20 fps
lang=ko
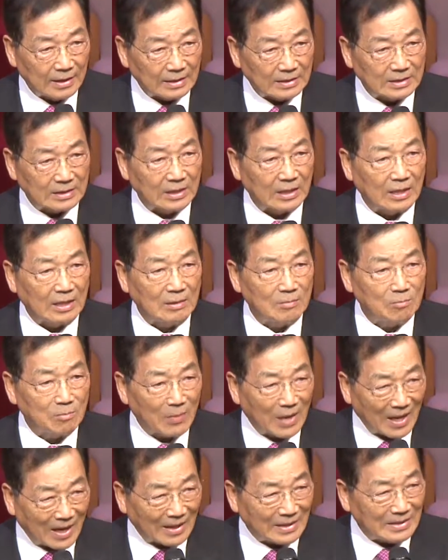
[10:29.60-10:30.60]
제일
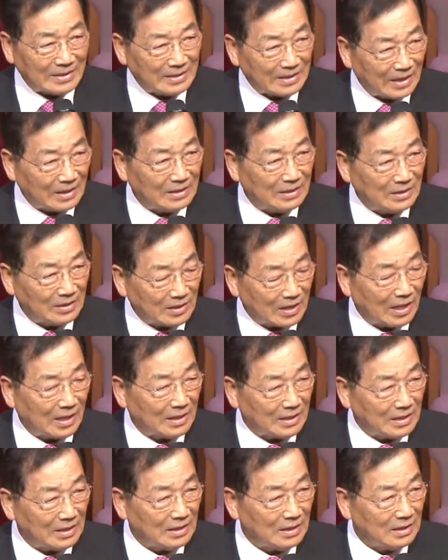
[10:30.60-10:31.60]
많이 나는
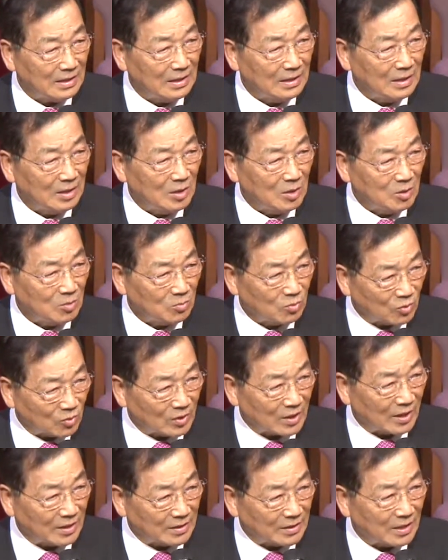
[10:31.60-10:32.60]
땅이
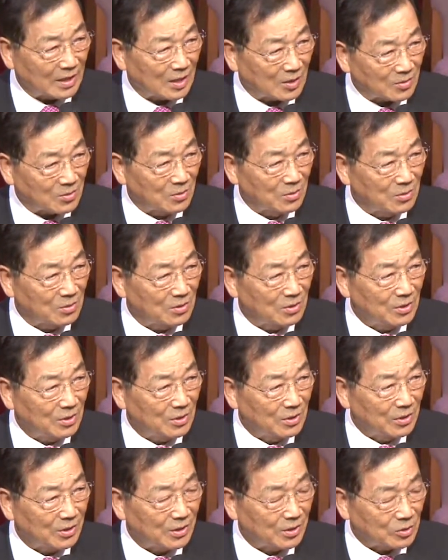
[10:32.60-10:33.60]
북한이라고
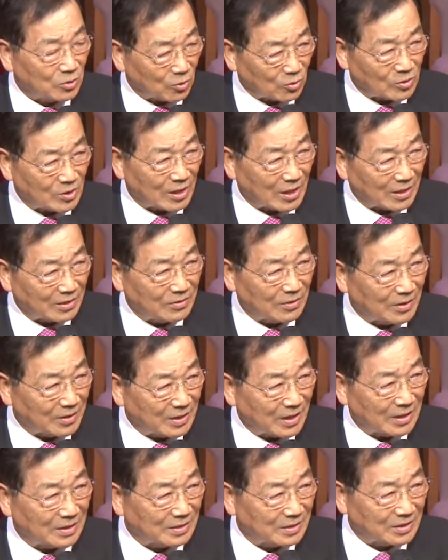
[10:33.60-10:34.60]
조사가
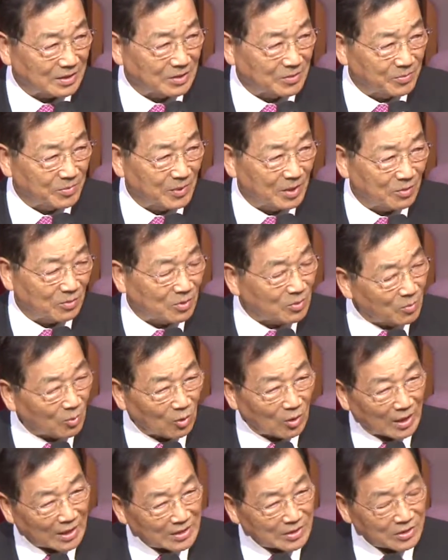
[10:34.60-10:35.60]
됐다는 것입니다. 우리
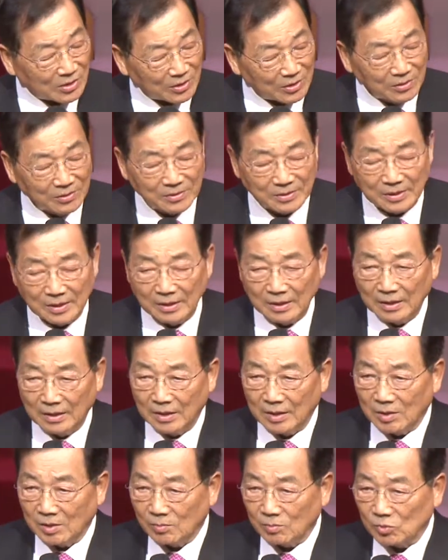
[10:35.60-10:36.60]
몰랐죠?
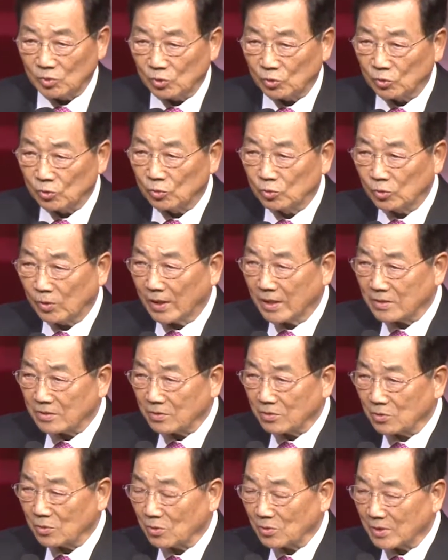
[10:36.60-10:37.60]

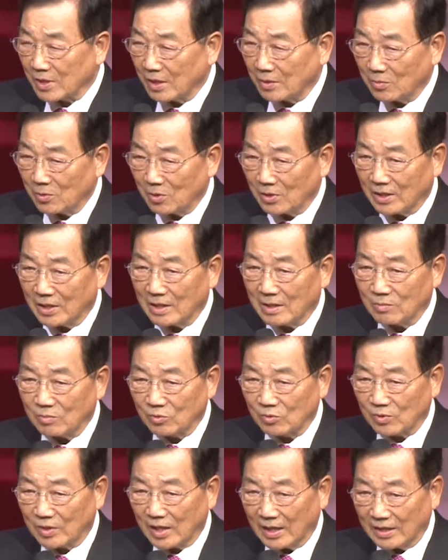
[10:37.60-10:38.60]
중국에서 조사해 보니까
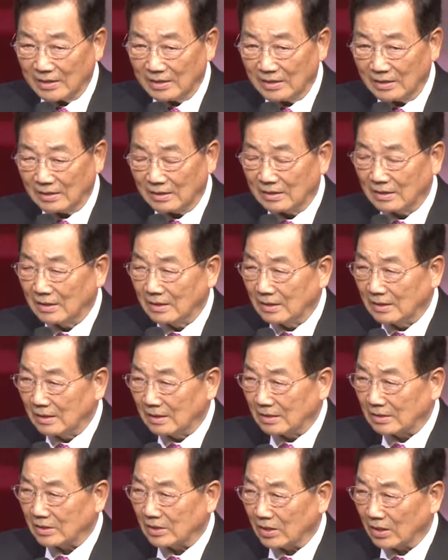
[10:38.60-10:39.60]
북한이
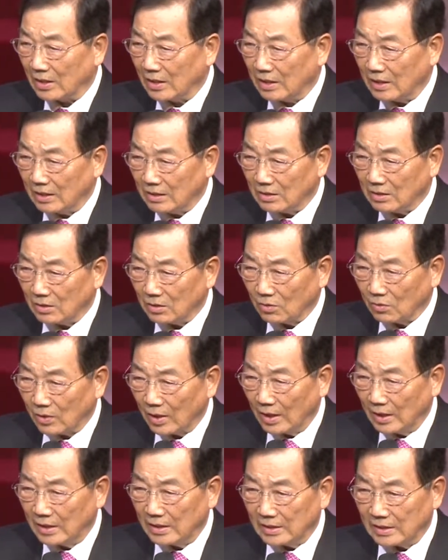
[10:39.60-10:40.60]
제일
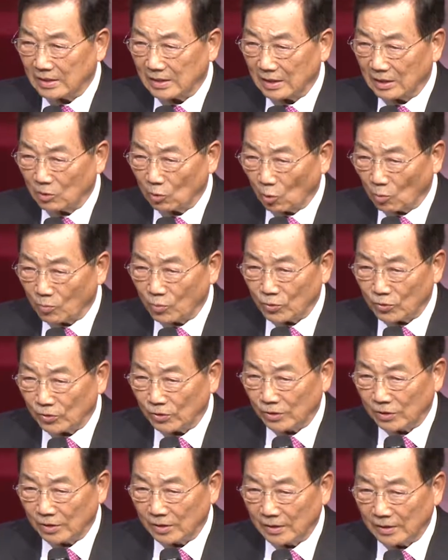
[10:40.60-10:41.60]
퀄리티가
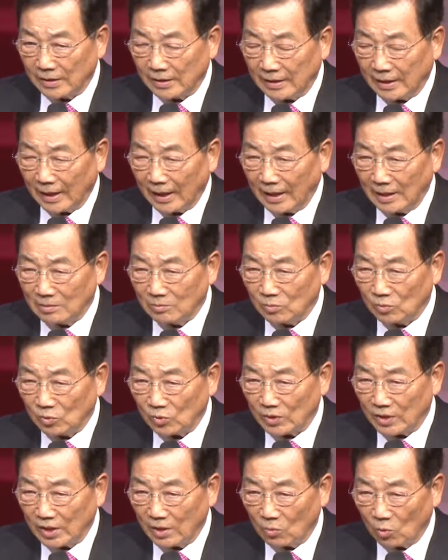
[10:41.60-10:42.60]
높은
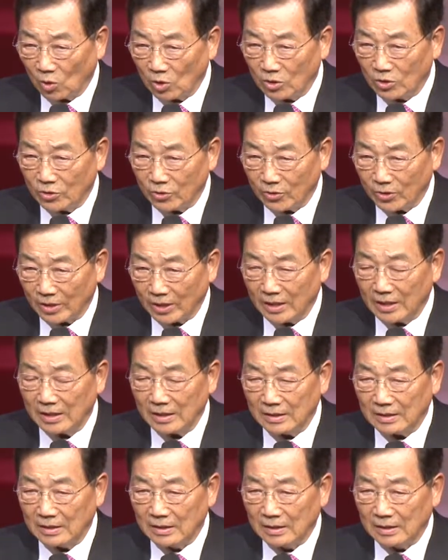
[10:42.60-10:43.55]
핵무기의 원료가